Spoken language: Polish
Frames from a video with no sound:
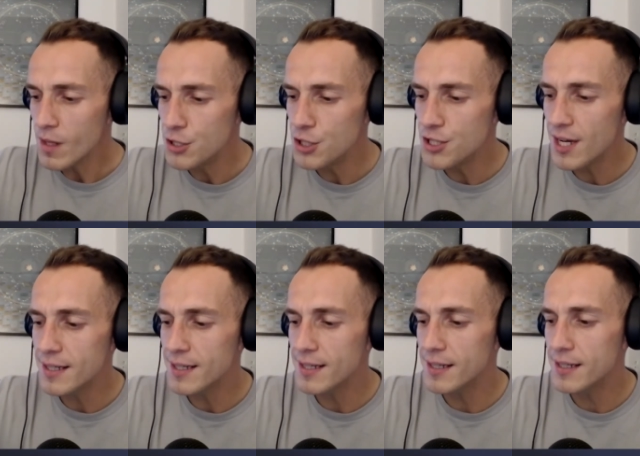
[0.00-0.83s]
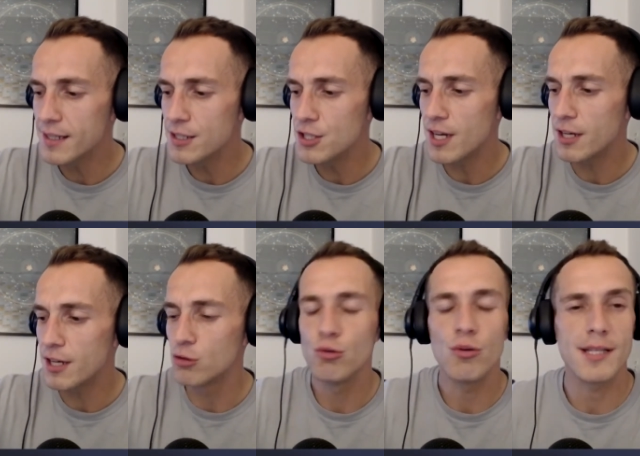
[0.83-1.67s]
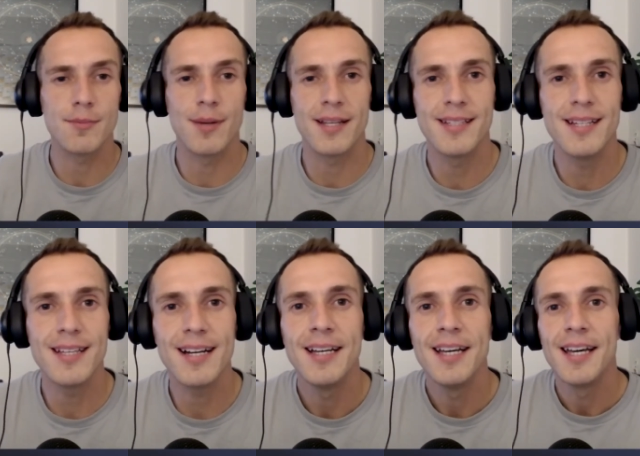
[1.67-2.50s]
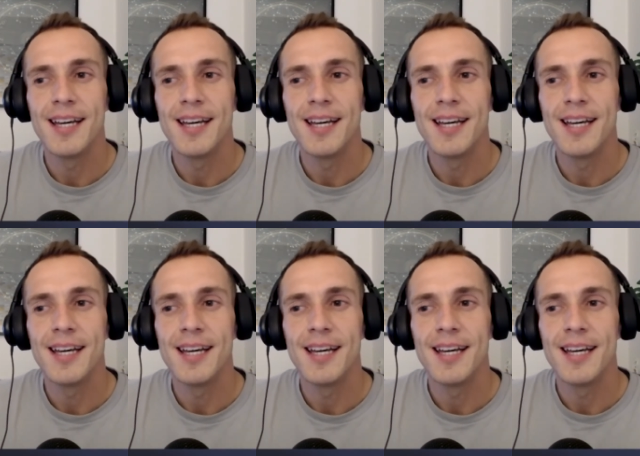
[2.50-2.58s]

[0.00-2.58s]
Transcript: Dzisiaj, e, dzisiaj Honduras, Brazylia,